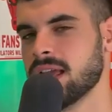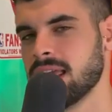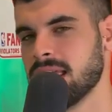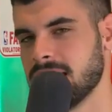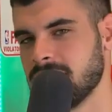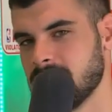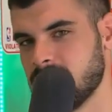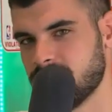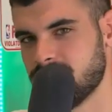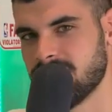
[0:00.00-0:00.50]

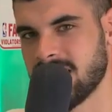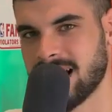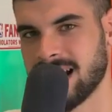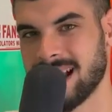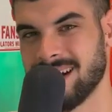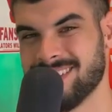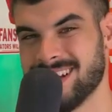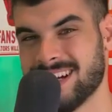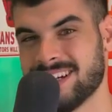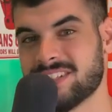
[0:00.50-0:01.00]
y Cleveland
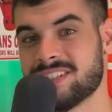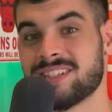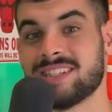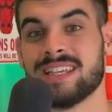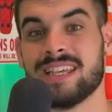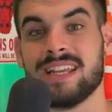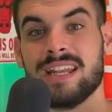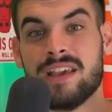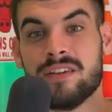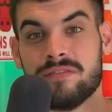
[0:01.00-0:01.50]
Cavaliers
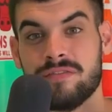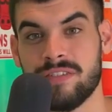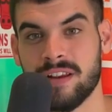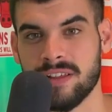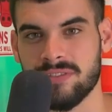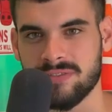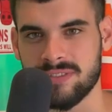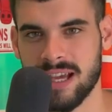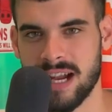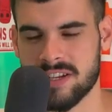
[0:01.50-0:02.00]
sin
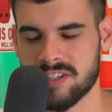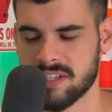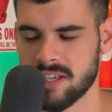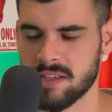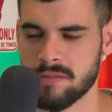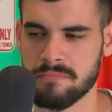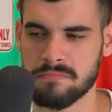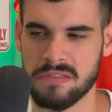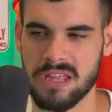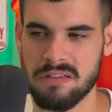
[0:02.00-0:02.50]

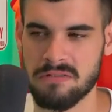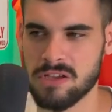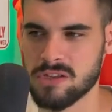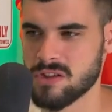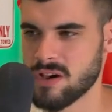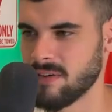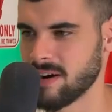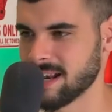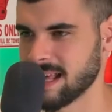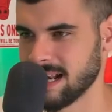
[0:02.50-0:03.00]
enfrentarse
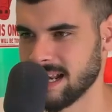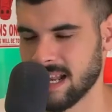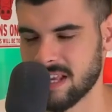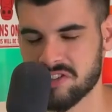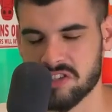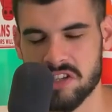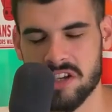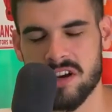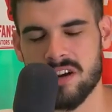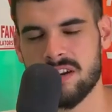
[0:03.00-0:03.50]
debido a varias
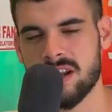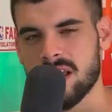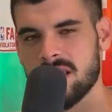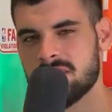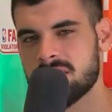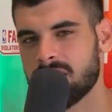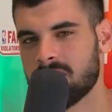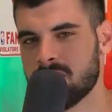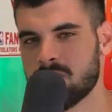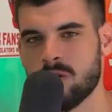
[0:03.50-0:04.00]

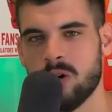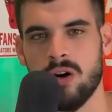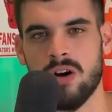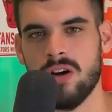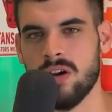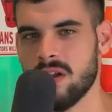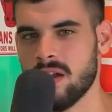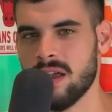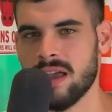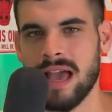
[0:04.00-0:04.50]
lesiones, debido
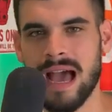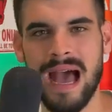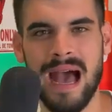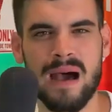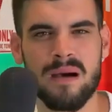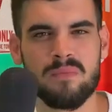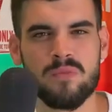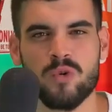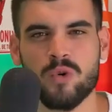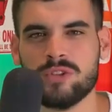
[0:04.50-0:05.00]

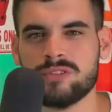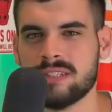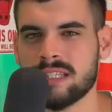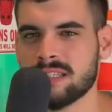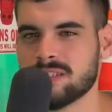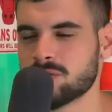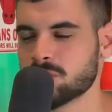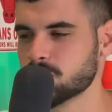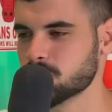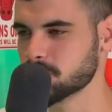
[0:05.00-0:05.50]
a
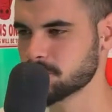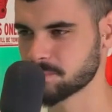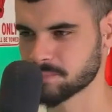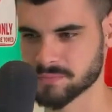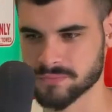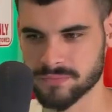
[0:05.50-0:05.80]
multitud